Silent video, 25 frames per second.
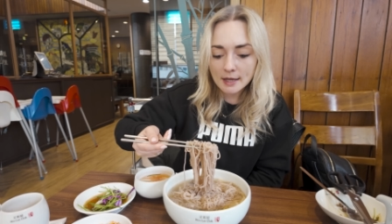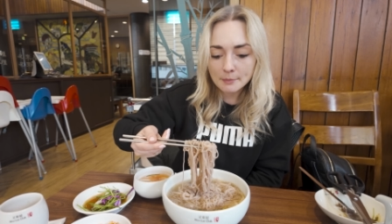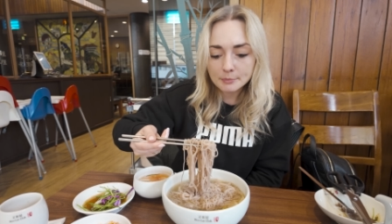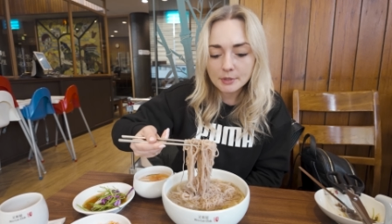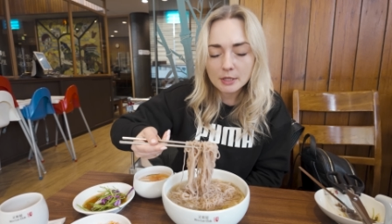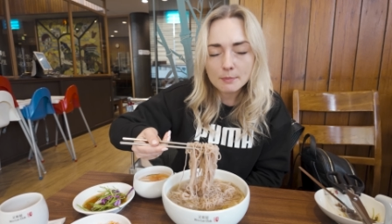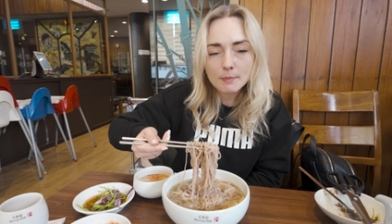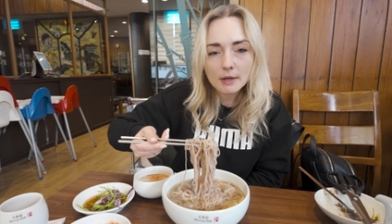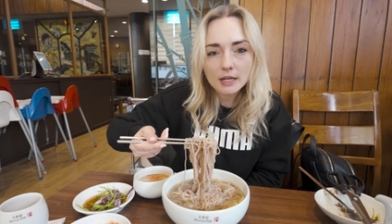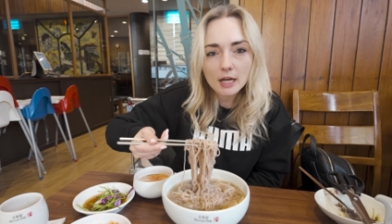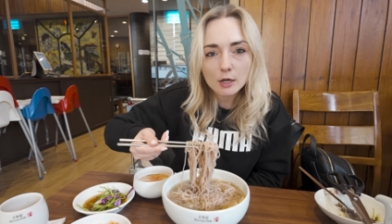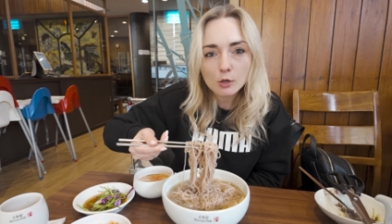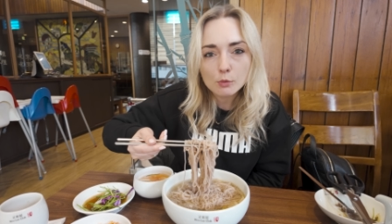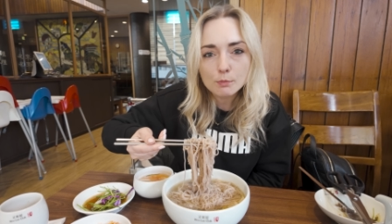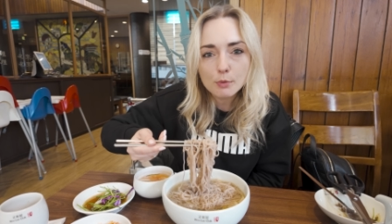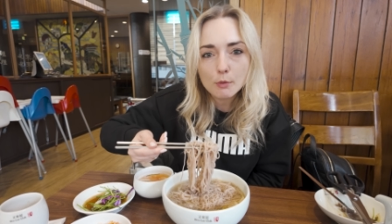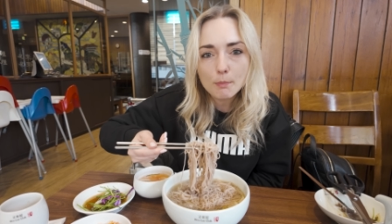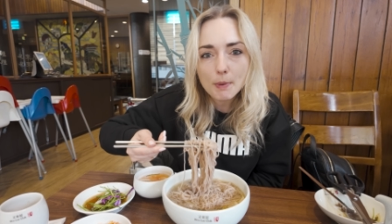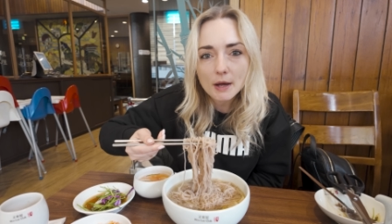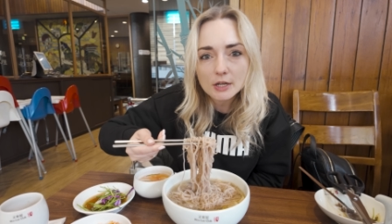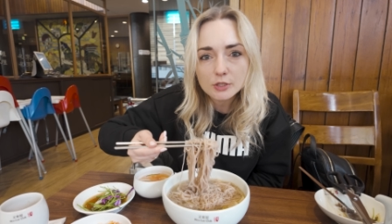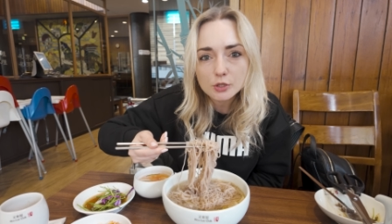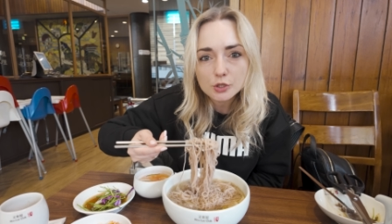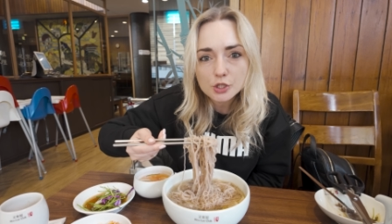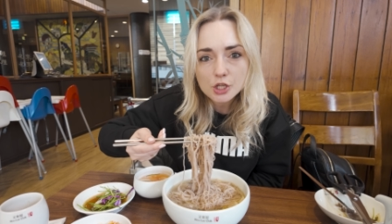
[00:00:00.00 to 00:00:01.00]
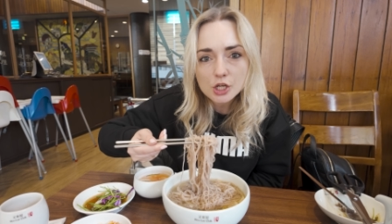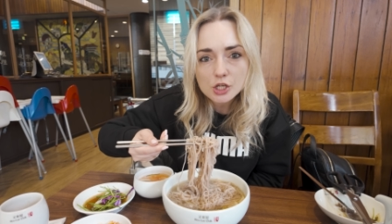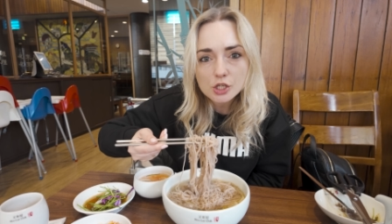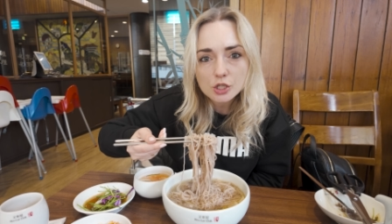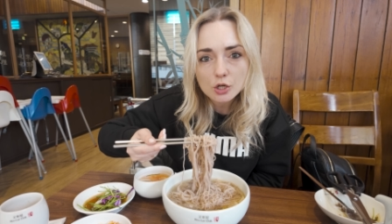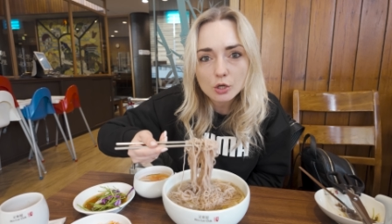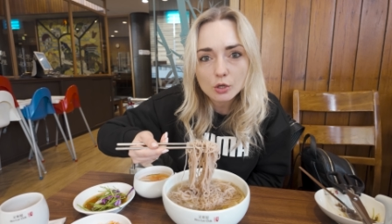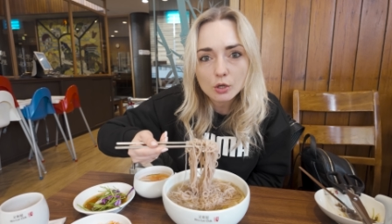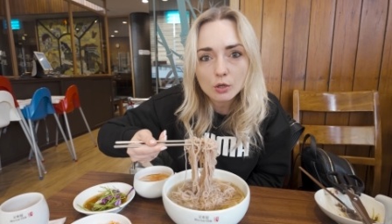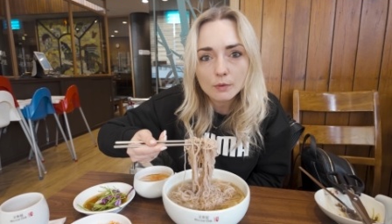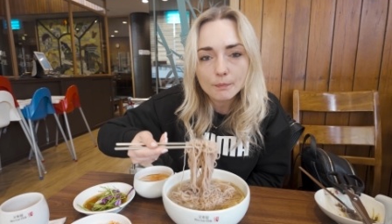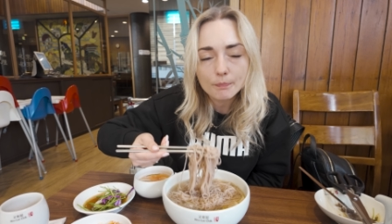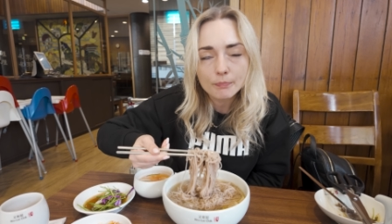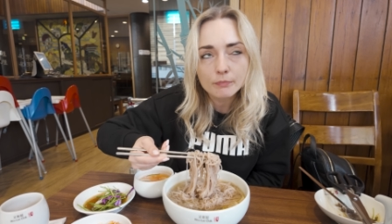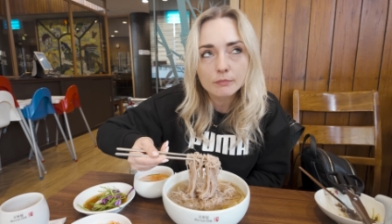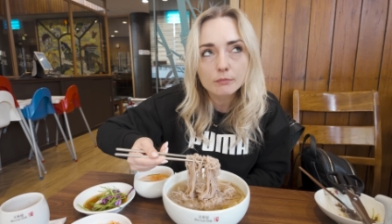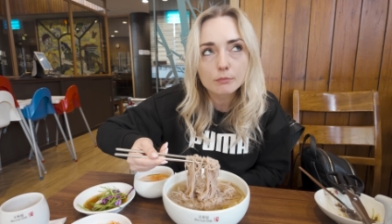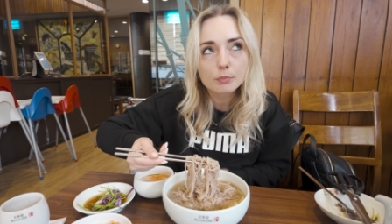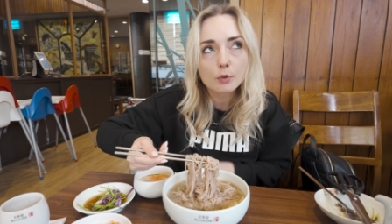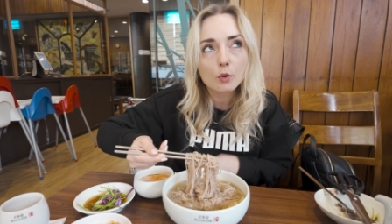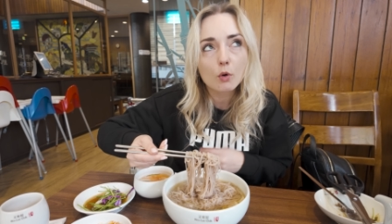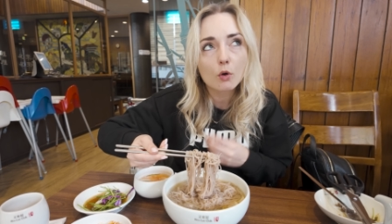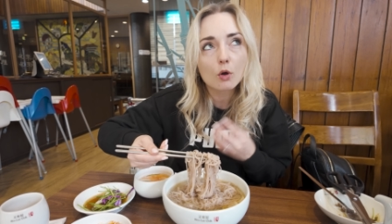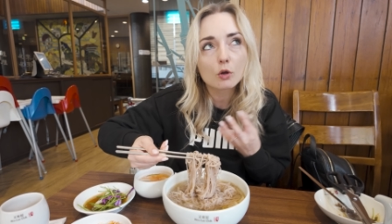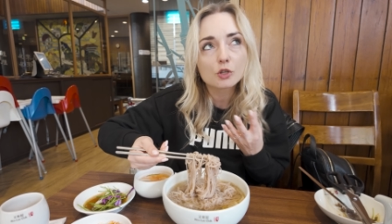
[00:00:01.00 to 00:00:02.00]
tamten makaron był bardzo ciężko,
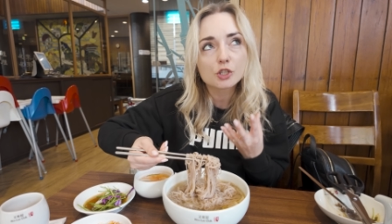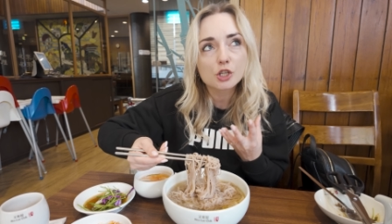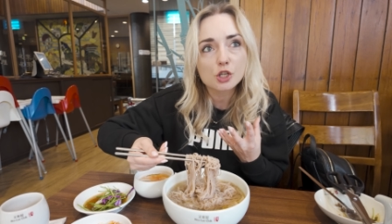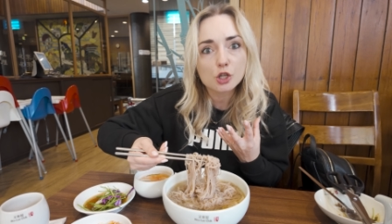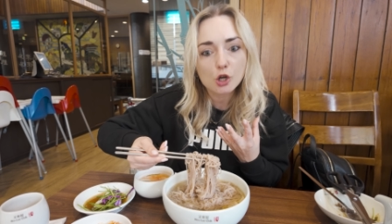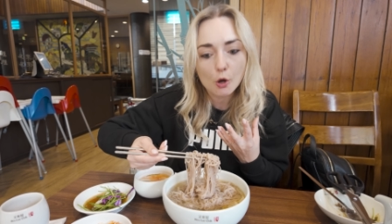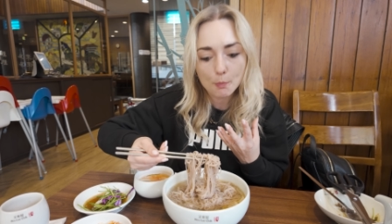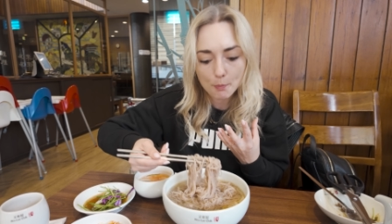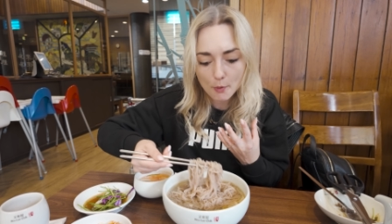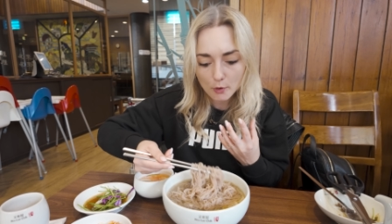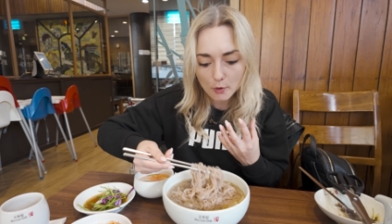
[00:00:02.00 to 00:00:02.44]
było go ciężko